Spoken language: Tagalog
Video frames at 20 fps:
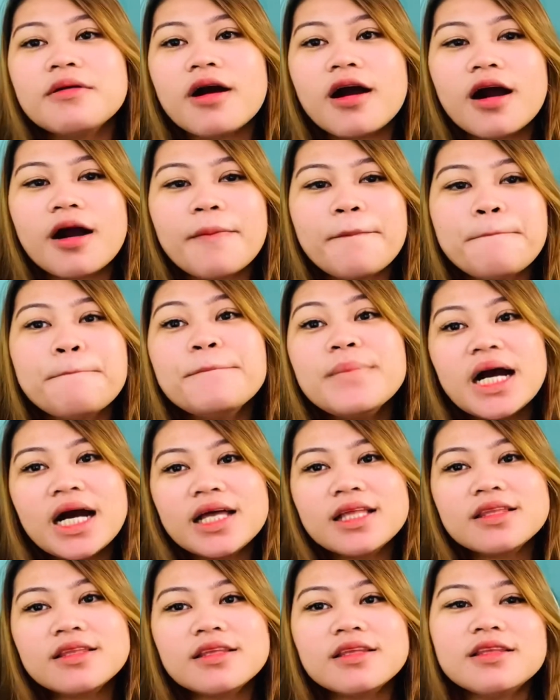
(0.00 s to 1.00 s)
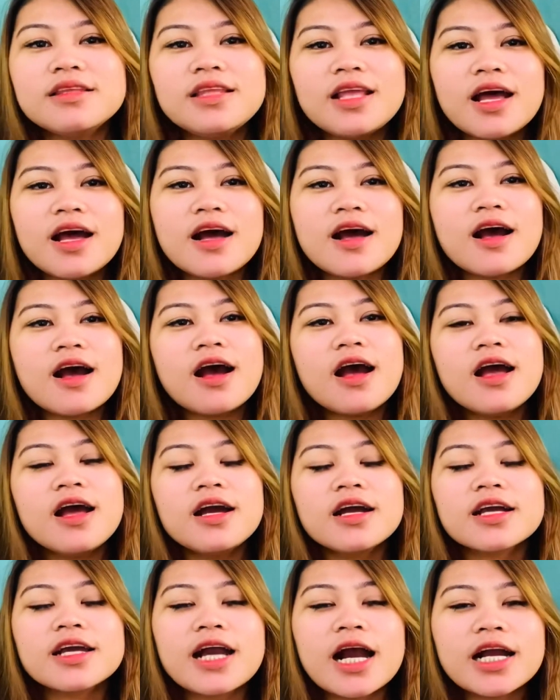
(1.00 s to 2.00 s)
um, month na
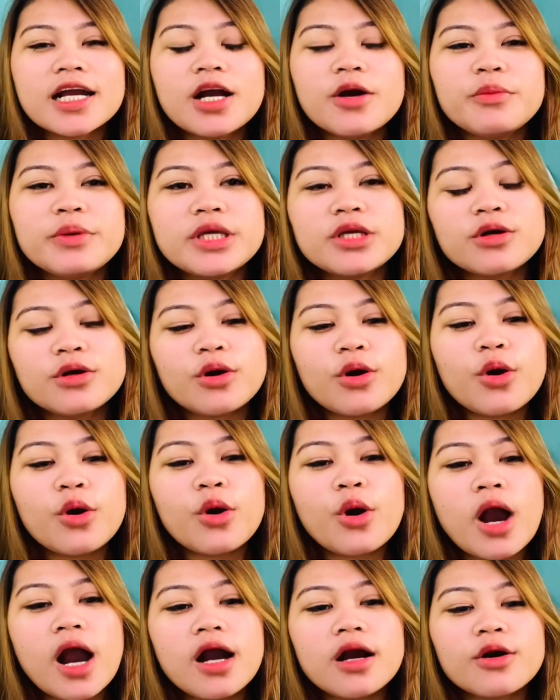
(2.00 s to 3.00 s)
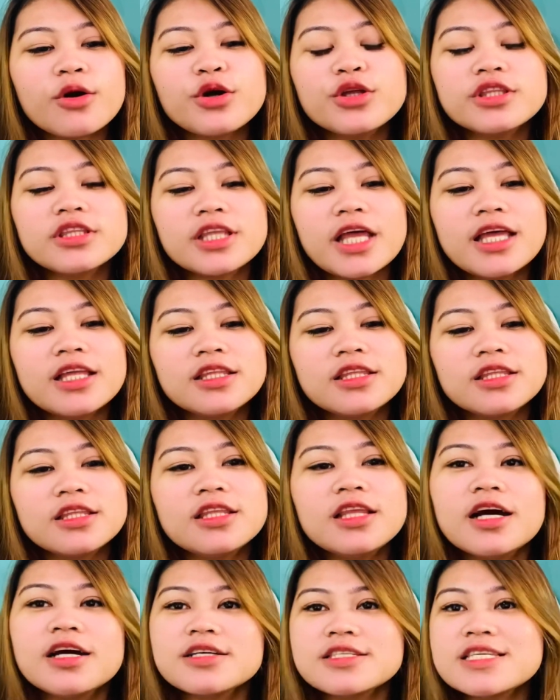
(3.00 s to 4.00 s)
gagawin ko ang content
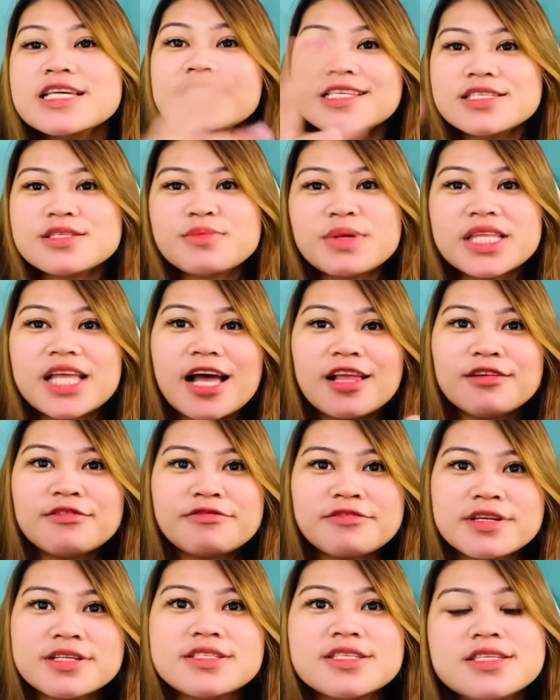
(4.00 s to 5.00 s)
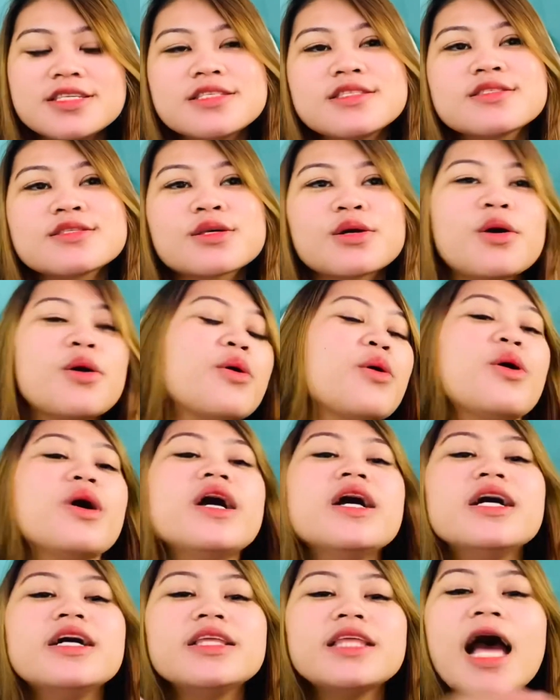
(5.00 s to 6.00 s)
ng Silis Manalo Francisco
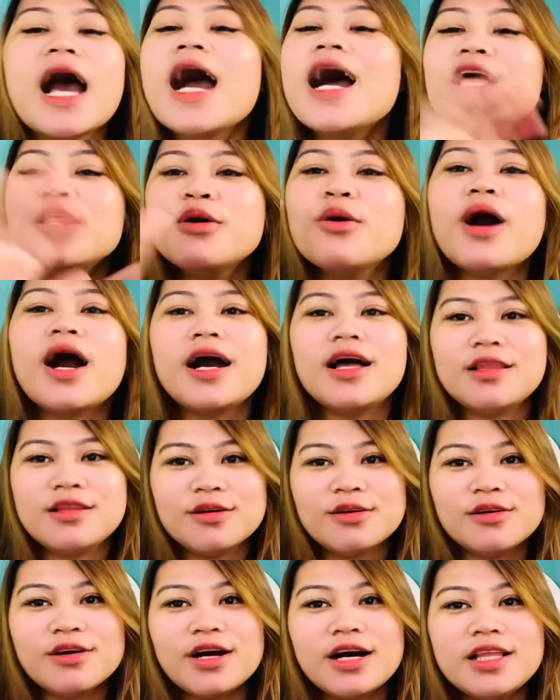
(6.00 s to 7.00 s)
na halo-halo.